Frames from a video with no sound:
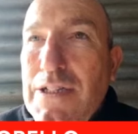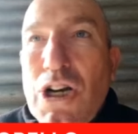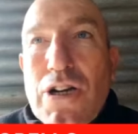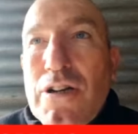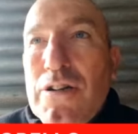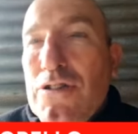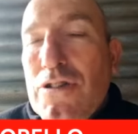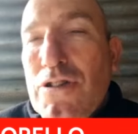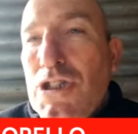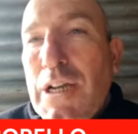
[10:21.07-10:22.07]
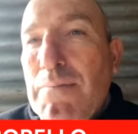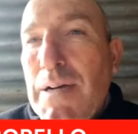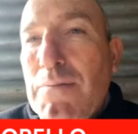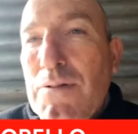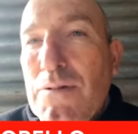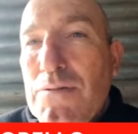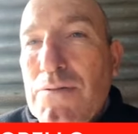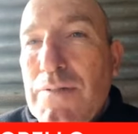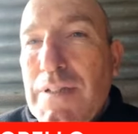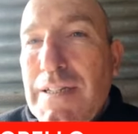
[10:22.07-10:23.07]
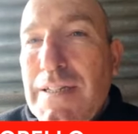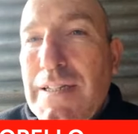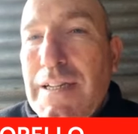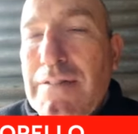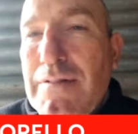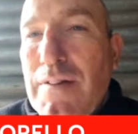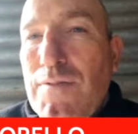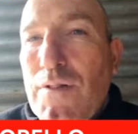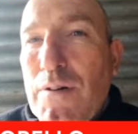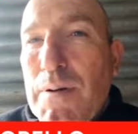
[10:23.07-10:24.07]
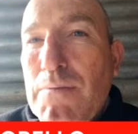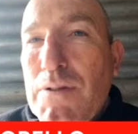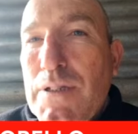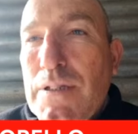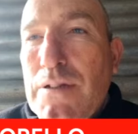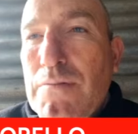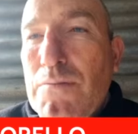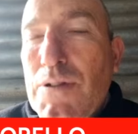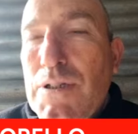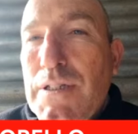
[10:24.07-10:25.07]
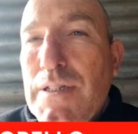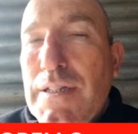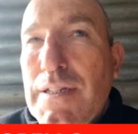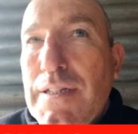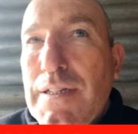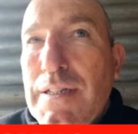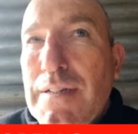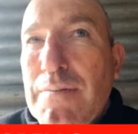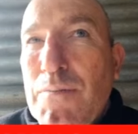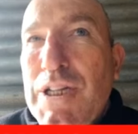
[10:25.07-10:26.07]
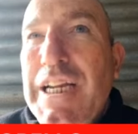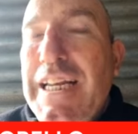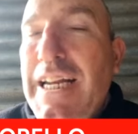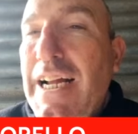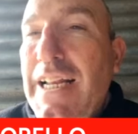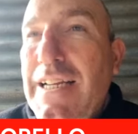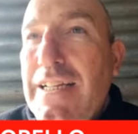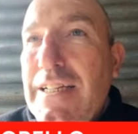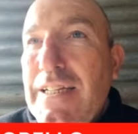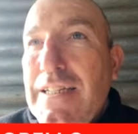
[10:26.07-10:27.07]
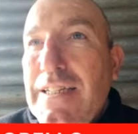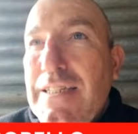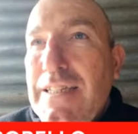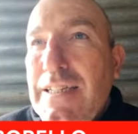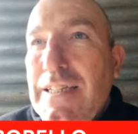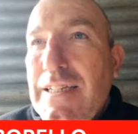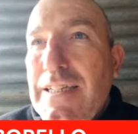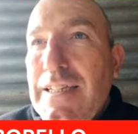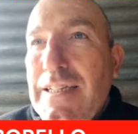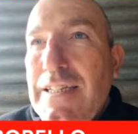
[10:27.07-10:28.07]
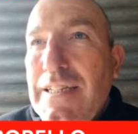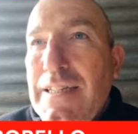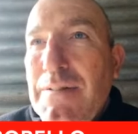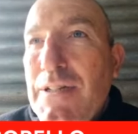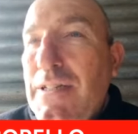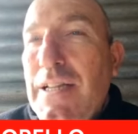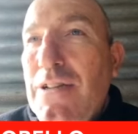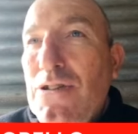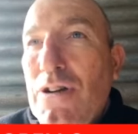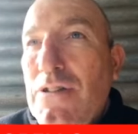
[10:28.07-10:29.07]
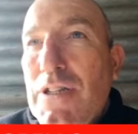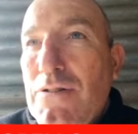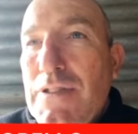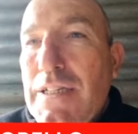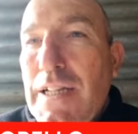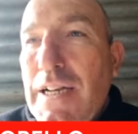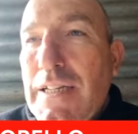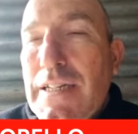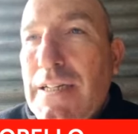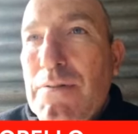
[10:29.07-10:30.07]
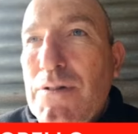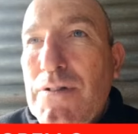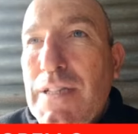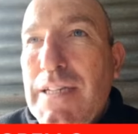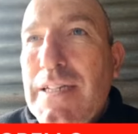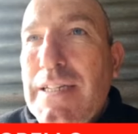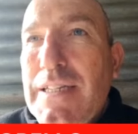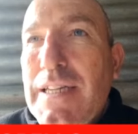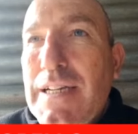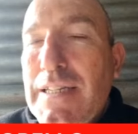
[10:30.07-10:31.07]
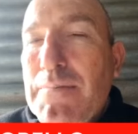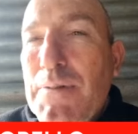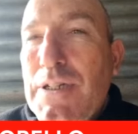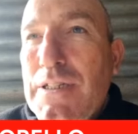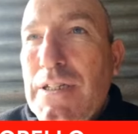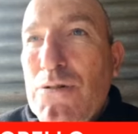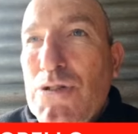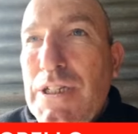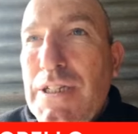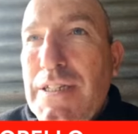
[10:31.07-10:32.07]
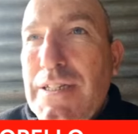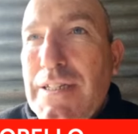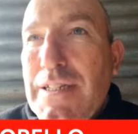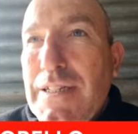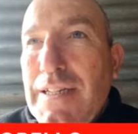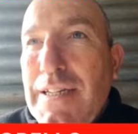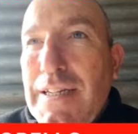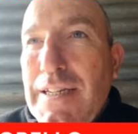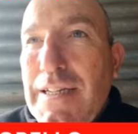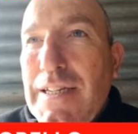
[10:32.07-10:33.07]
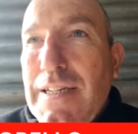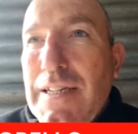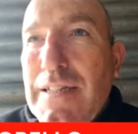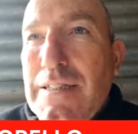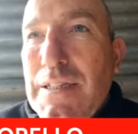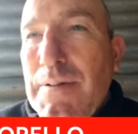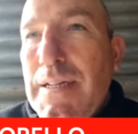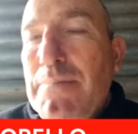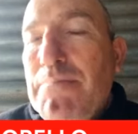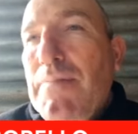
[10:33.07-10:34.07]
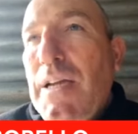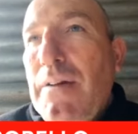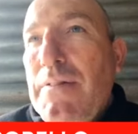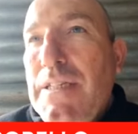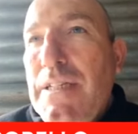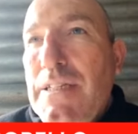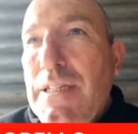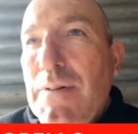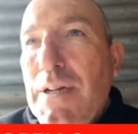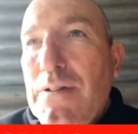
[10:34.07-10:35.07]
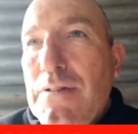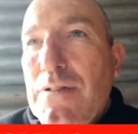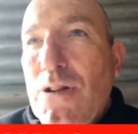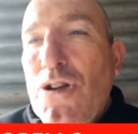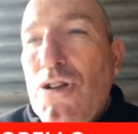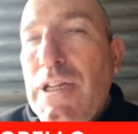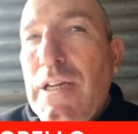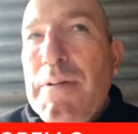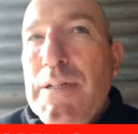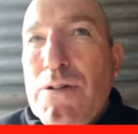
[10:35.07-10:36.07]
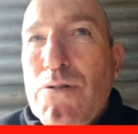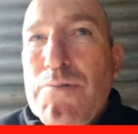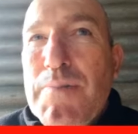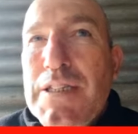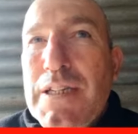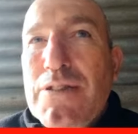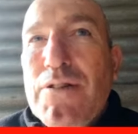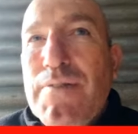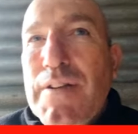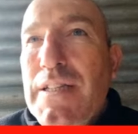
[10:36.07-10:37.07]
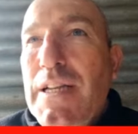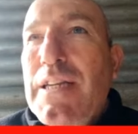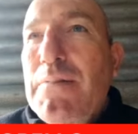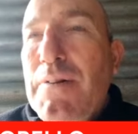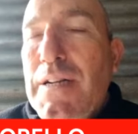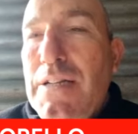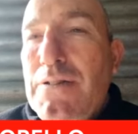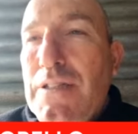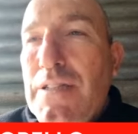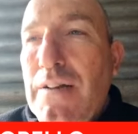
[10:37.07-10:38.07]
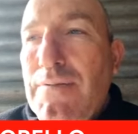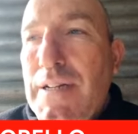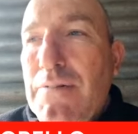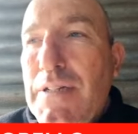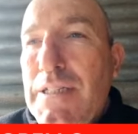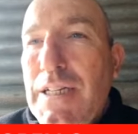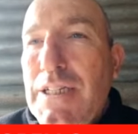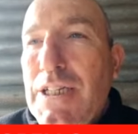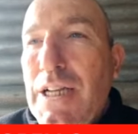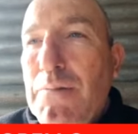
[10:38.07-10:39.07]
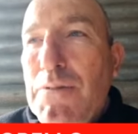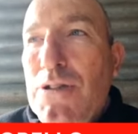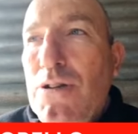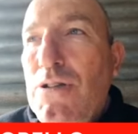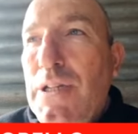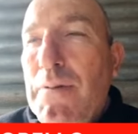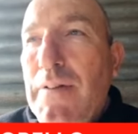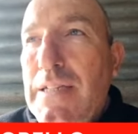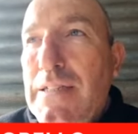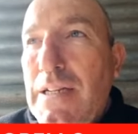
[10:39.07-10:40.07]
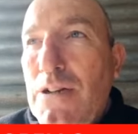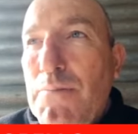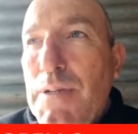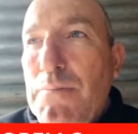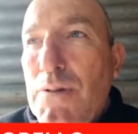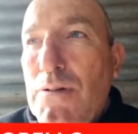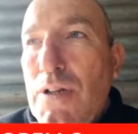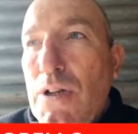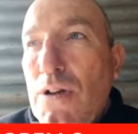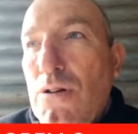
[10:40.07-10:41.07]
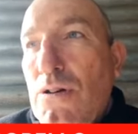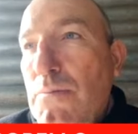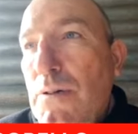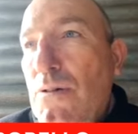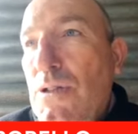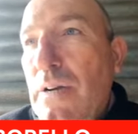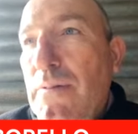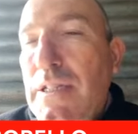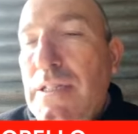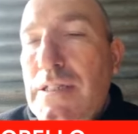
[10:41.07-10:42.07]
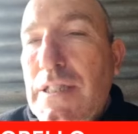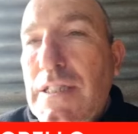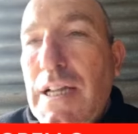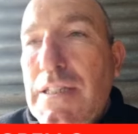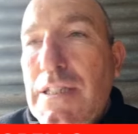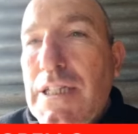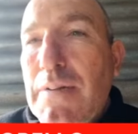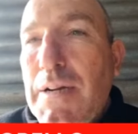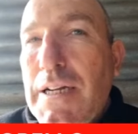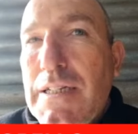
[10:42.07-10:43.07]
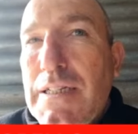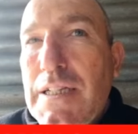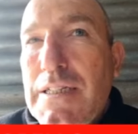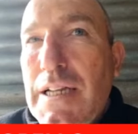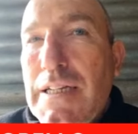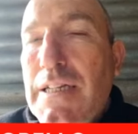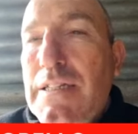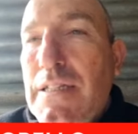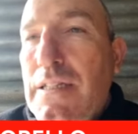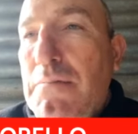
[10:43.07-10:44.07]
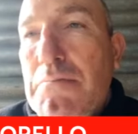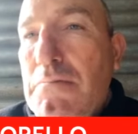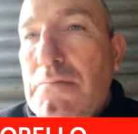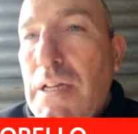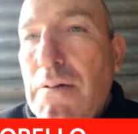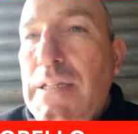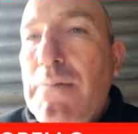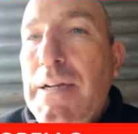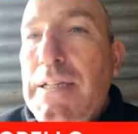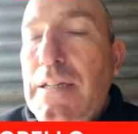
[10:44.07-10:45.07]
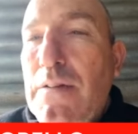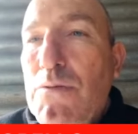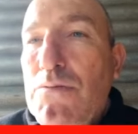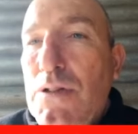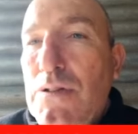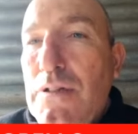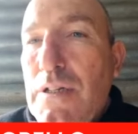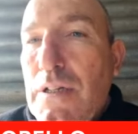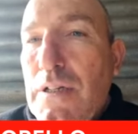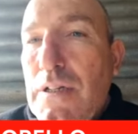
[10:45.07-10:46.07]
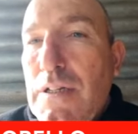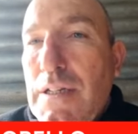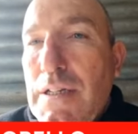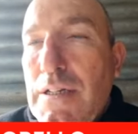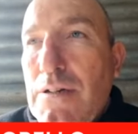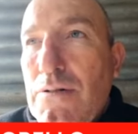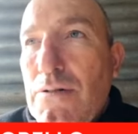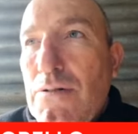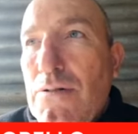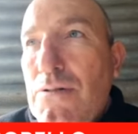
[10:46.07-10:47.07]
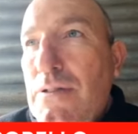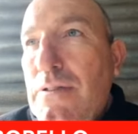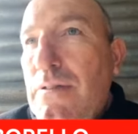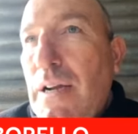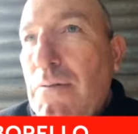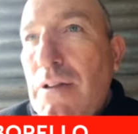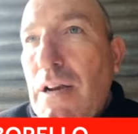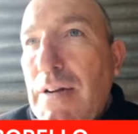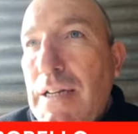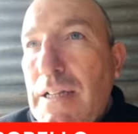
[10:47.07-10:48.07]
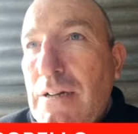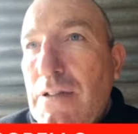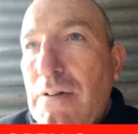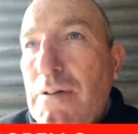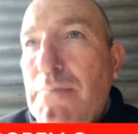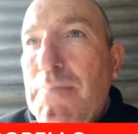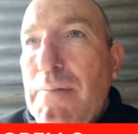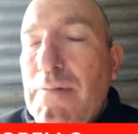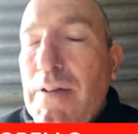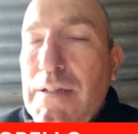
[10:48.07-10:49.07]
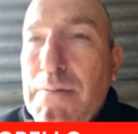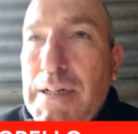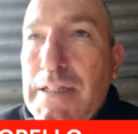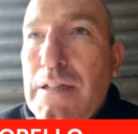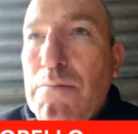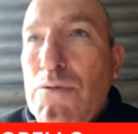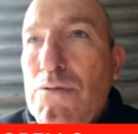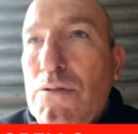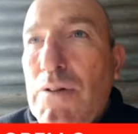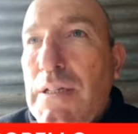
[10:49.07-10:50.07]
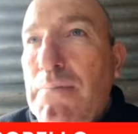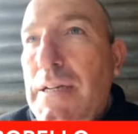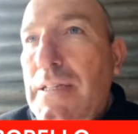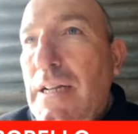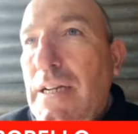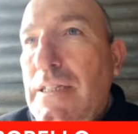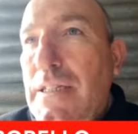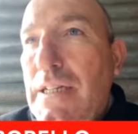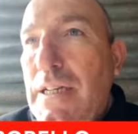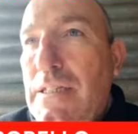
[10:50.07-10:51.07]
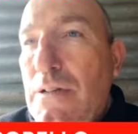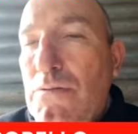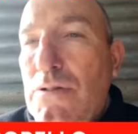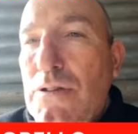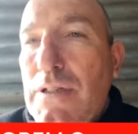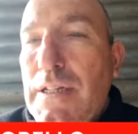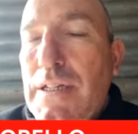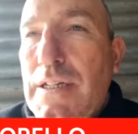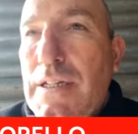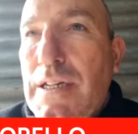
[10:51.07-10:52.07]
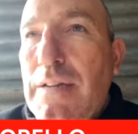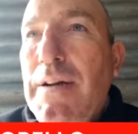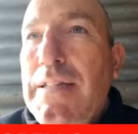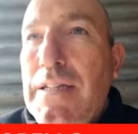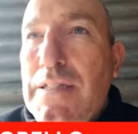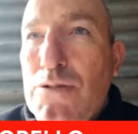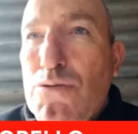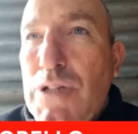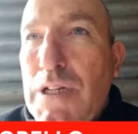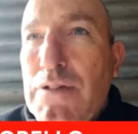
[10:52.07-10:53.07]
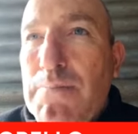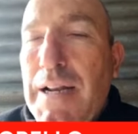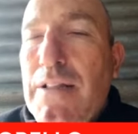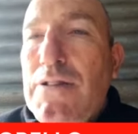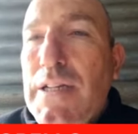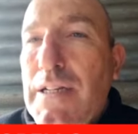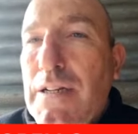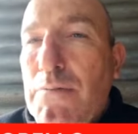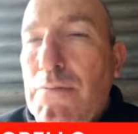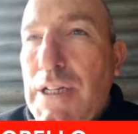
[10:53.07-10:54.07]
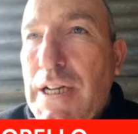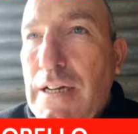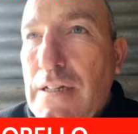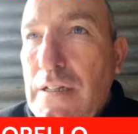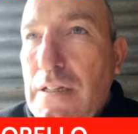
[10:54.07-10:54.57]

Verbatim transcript: No, no, nosotros llamamos eh, en una forma muy, muy, muy general y, bueno, y del otro lado te contesta alguien que vos no tenés ni idea quién puede ser o sí. Eh, si bien a veces decís, bueno, todos los días me, siento frente al equipo de radio en tal frecuencia y llamo y todos los días me van a salir los mismos, como otras veces te sentás y llamás y te sale gente de, cualquier parte del mundo eh, o de acuerdo a la banda, ¿no? De acuerdo a cualquier parte del mundo, cualquier parte de Argentina, según dónde, qué banda estés usando y para dónde querés comunicar.